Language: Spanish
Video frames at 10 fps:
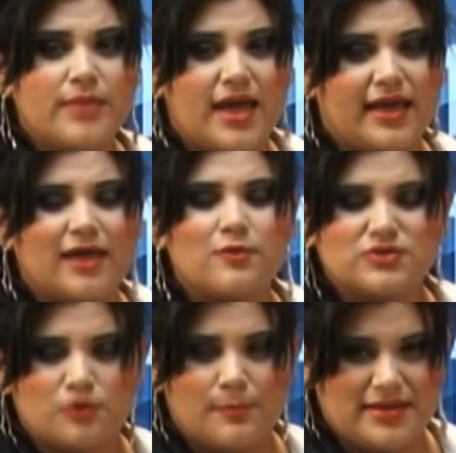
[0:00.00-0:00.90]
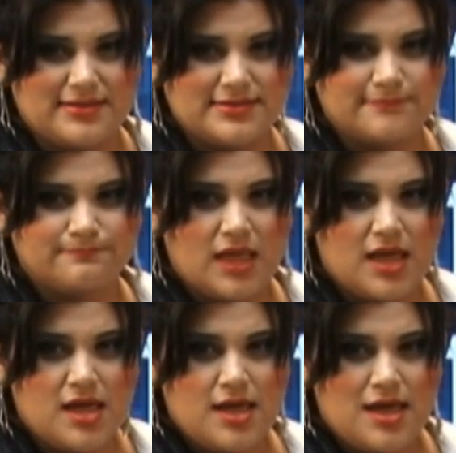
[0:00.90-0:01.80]
en un viaje a nuestro país.
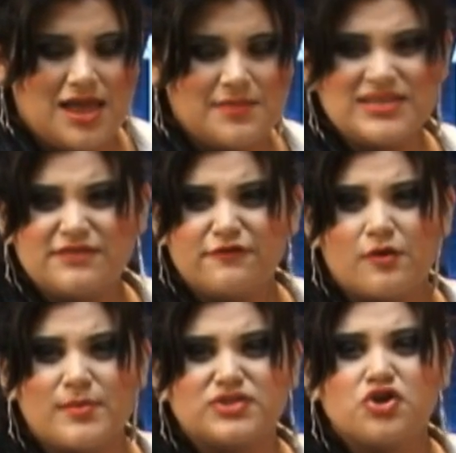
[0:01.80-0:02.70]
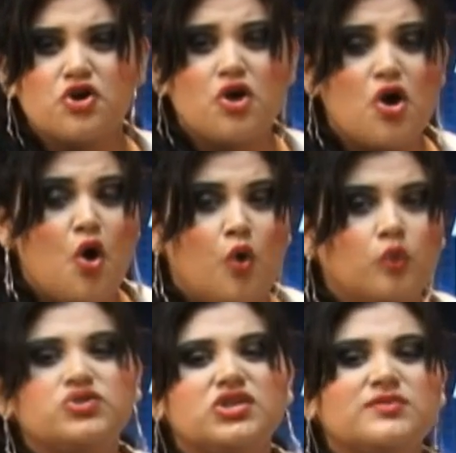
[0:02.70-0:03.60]
En más información,
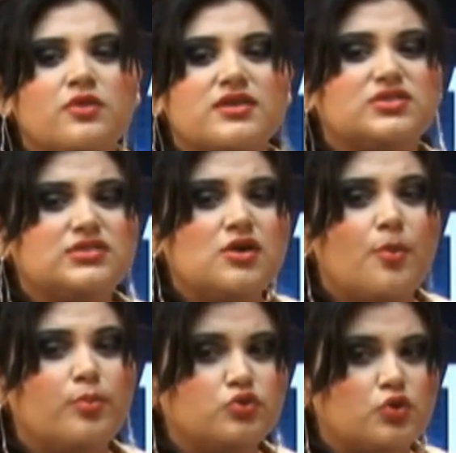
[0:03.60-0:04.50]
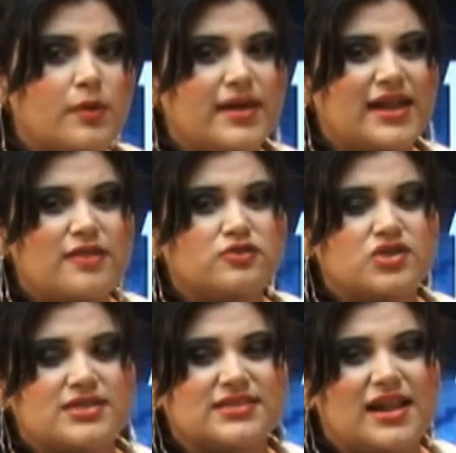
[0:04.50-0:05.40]
un sismo de 5.9
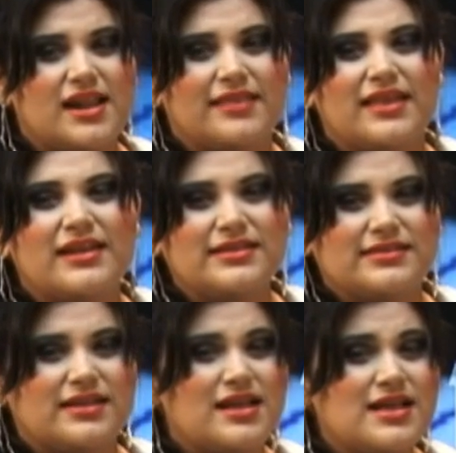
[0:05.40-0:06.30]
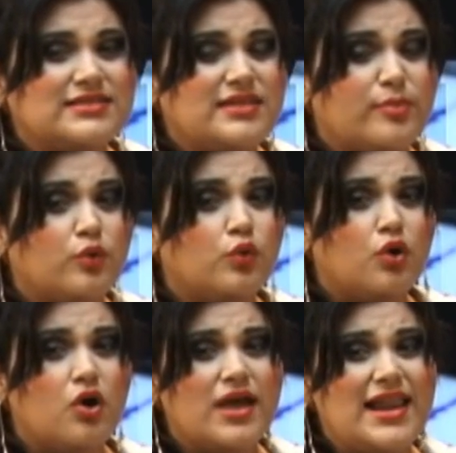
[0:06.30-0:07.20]
grados en la escala de Richter se
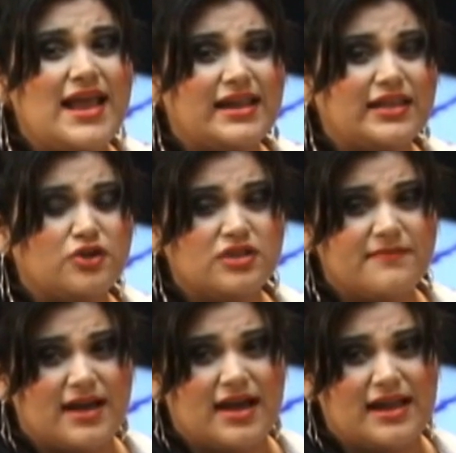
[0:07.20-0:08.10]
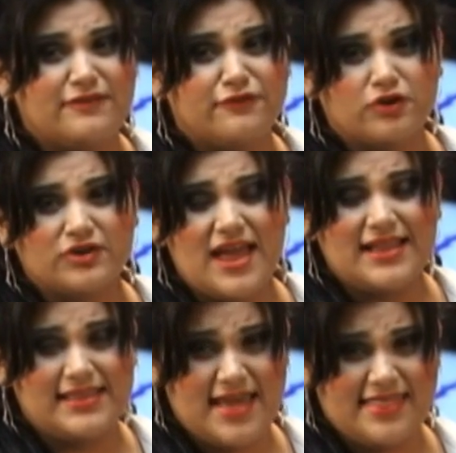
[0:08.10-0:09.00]
produjo en la región de Baja
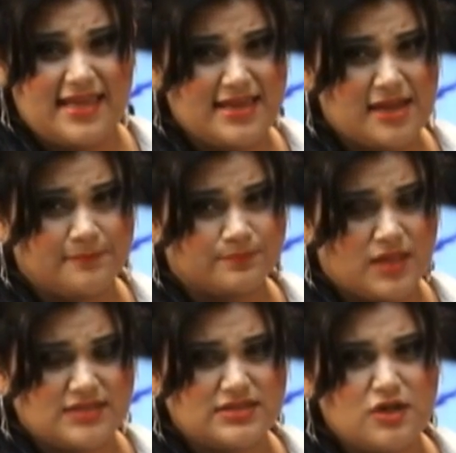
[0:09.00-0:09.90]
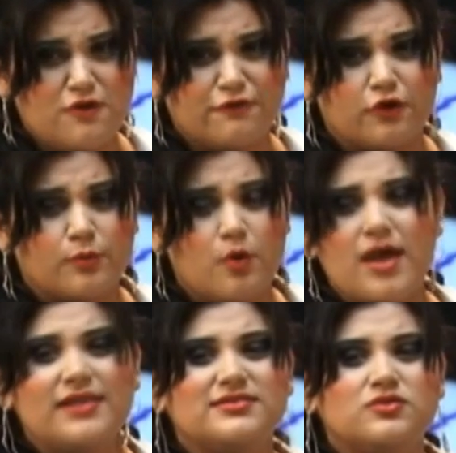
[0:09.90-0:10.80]
California el día de ayer, así lo
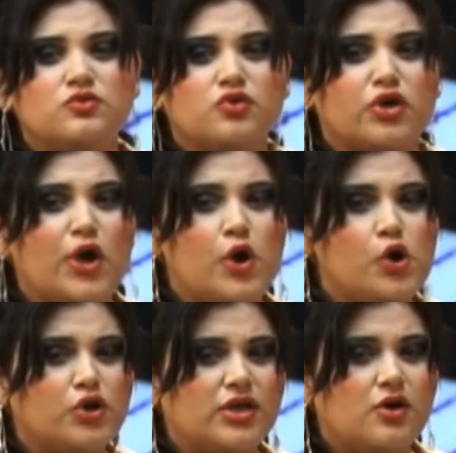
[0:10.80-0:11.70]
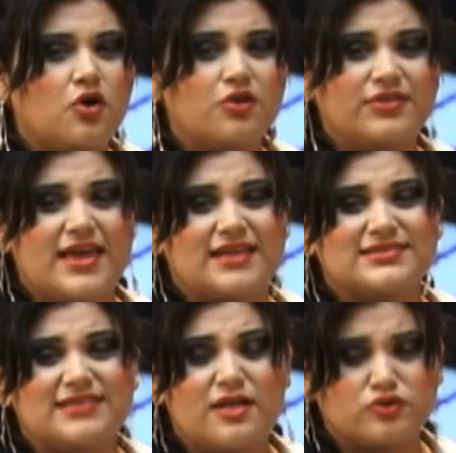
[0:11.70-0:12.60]
informó el Instituto Geológico
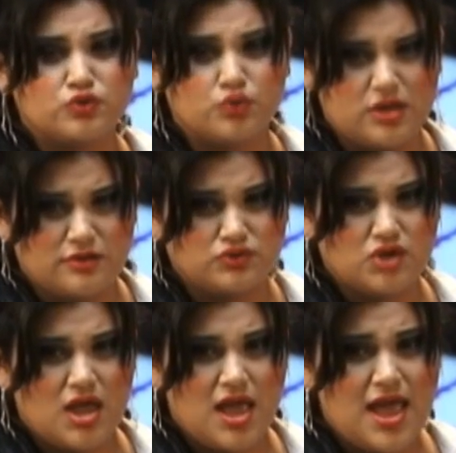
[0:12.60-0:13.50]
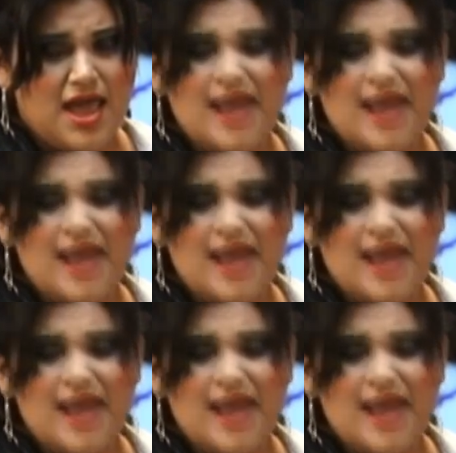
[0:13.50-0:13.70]
de Estados Unidos.